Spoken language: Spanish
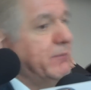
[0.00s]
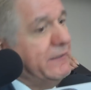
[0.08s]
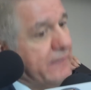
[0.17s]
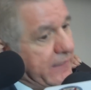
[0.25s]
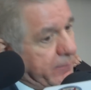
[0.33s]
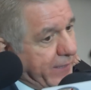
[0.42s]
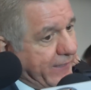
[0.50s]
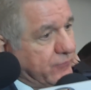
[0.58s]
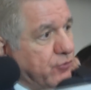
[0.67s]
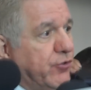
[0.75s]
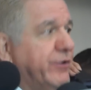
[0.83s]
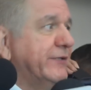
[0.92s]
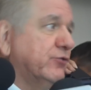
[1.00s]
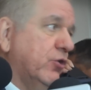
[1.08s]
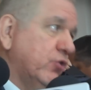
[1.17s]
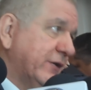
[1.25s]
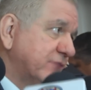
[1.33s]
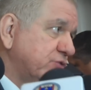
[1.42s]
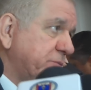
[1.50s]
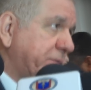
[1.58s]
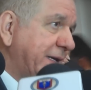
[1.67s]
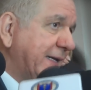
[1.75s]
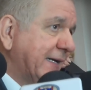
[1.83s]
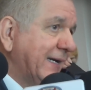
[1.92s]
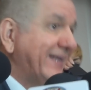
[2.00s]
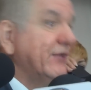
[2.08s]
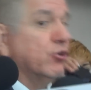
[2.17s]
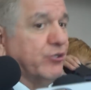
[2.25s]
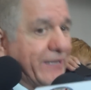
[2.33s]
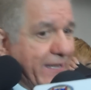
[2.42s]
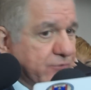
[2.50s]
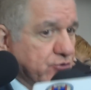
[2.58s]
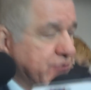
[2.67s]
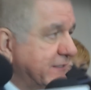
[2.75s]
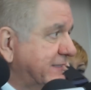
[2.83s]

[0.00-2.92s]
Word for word: escuelas medias superiores alrededor del estado,